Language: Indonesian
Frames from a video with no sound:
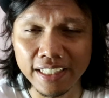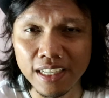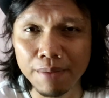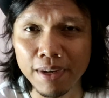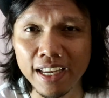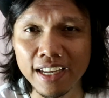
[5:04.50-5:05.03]
yang
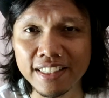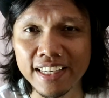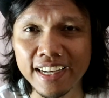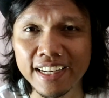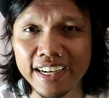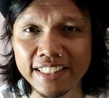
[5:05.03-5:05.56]
sama ya,
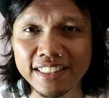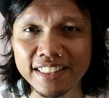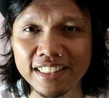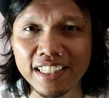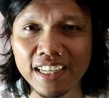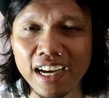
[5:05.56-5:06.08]
C
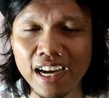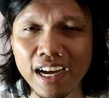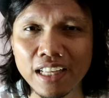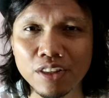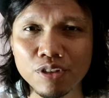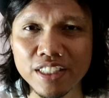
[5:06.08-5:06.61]
crash
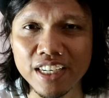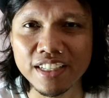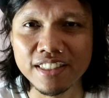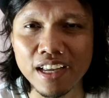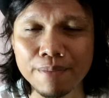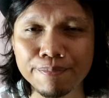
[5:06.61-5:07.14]
atau C
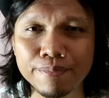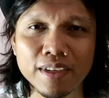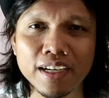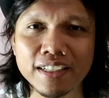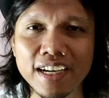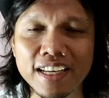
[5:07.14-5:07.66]
sharp
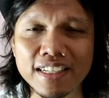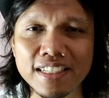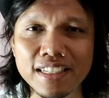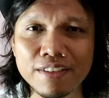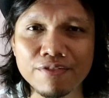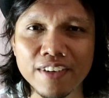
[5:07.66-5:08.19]
dengan
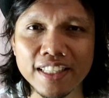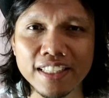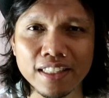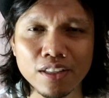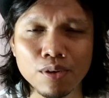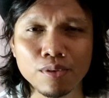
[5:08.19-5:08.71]
D flat
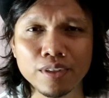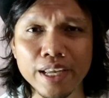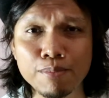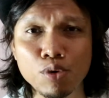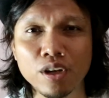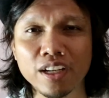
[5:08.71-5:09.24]
atau D
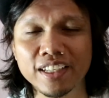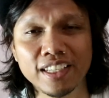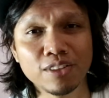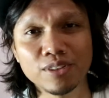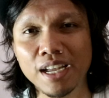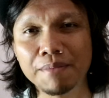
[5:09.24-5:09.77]
moll
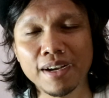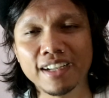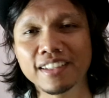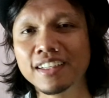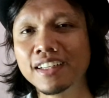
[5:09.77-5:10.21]
itu sama